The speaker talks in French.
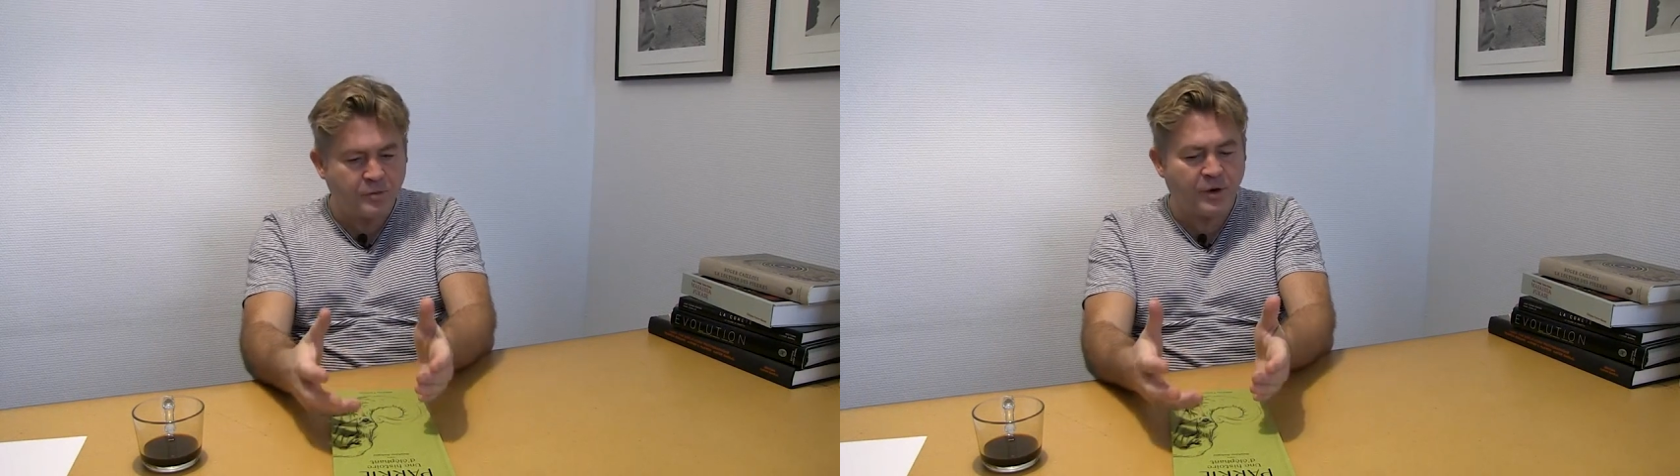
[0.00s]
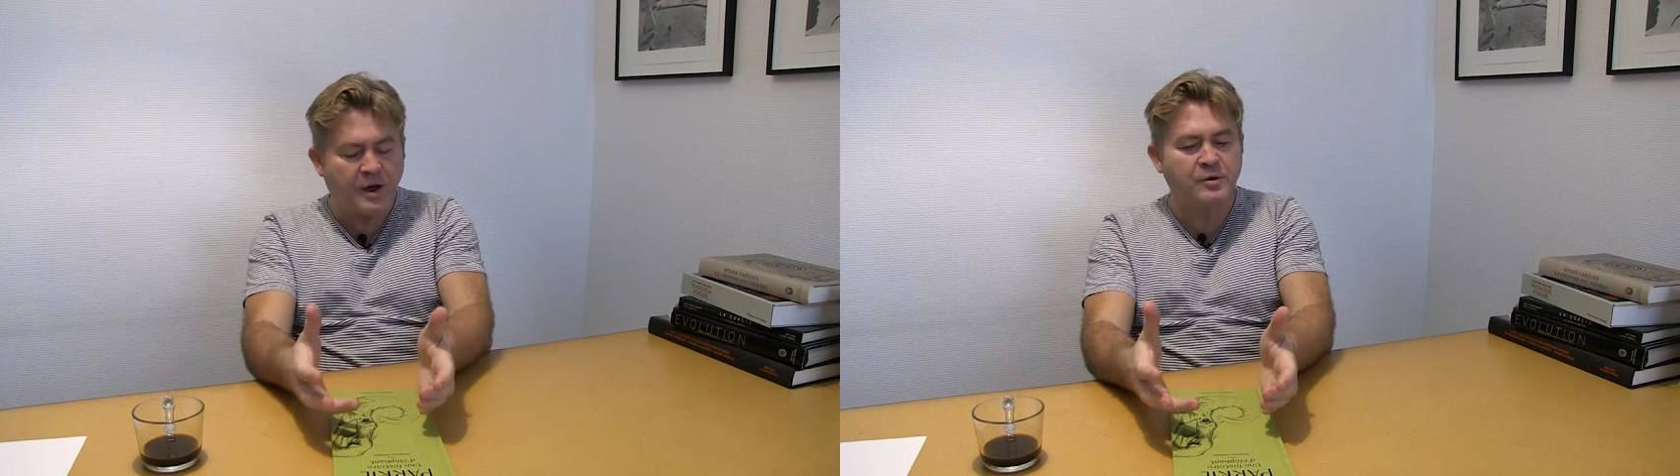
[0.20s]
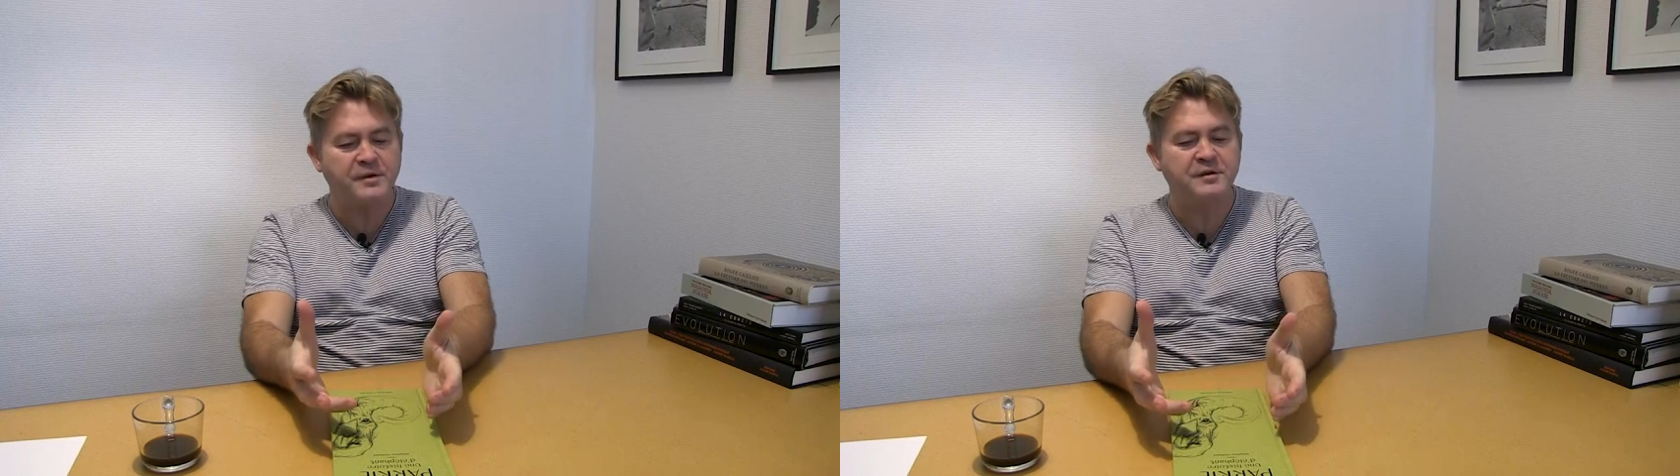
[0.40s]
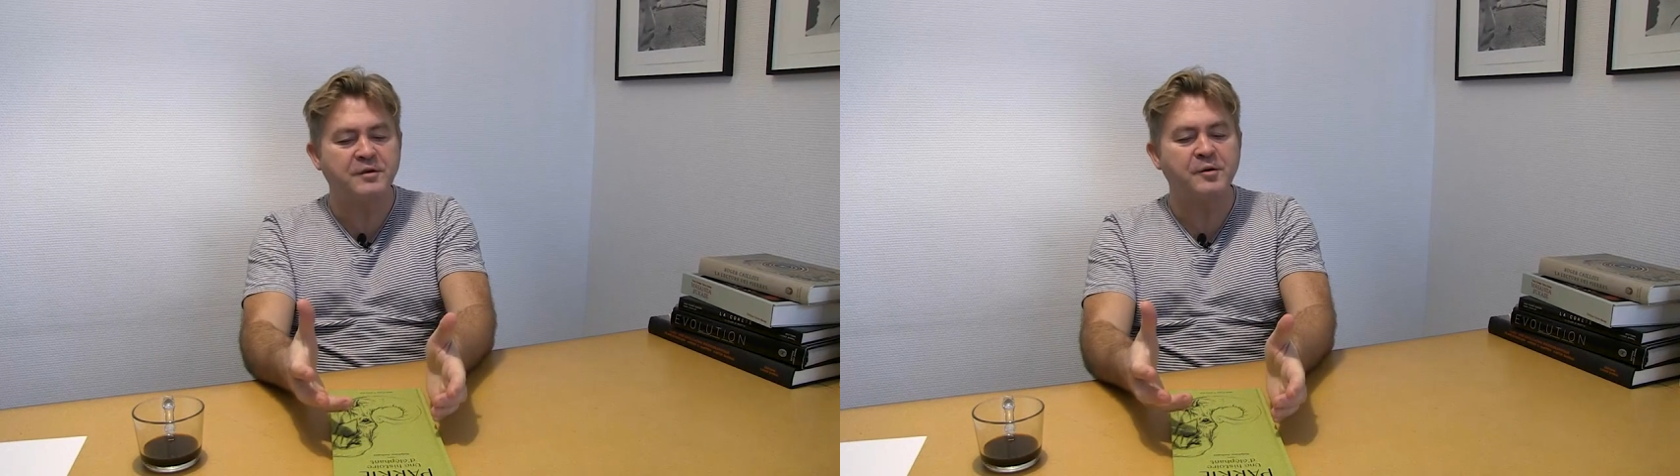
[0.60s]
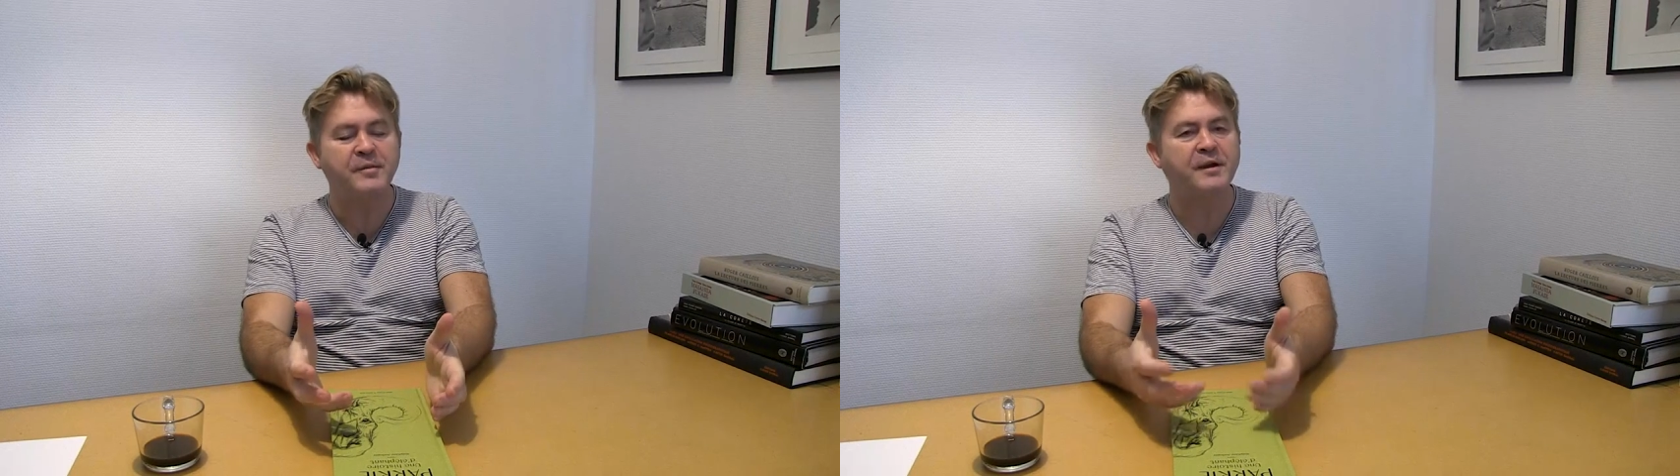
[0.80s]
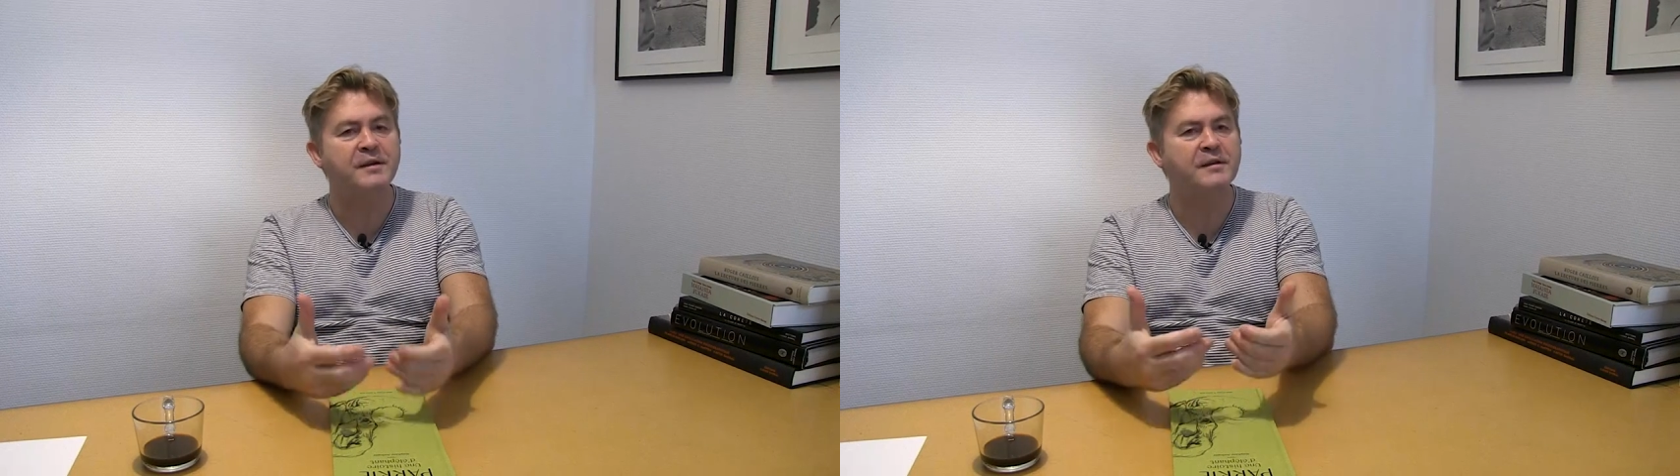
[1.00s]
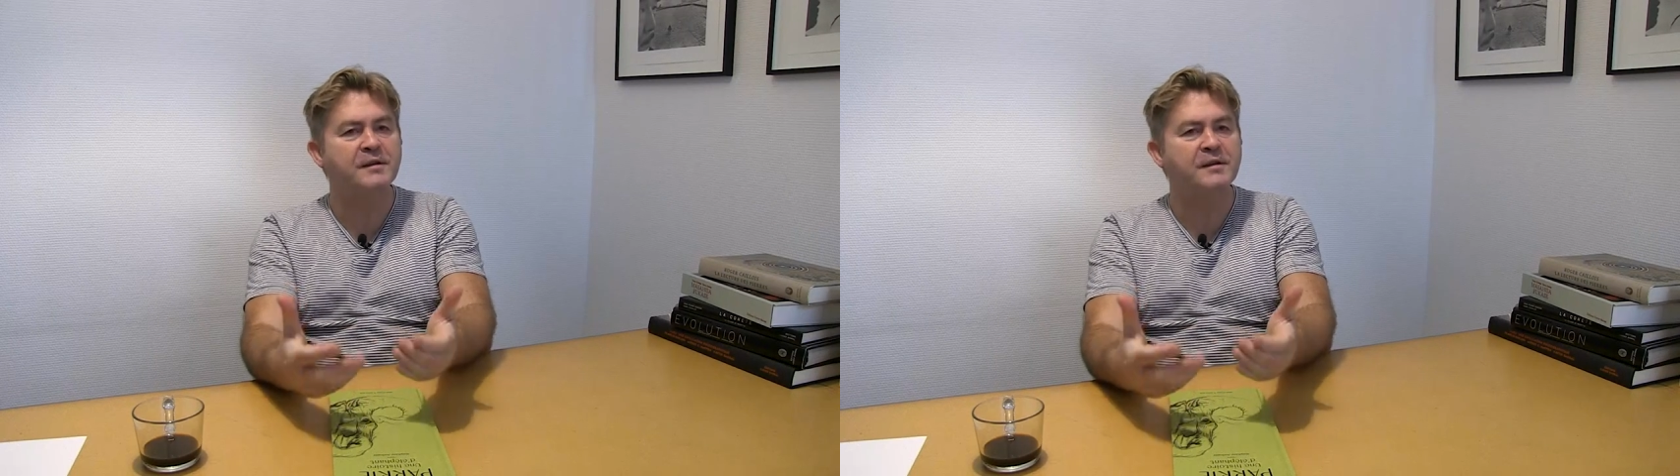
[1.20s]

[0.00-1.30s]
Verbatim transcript: peut raconter l'histoire de Parky,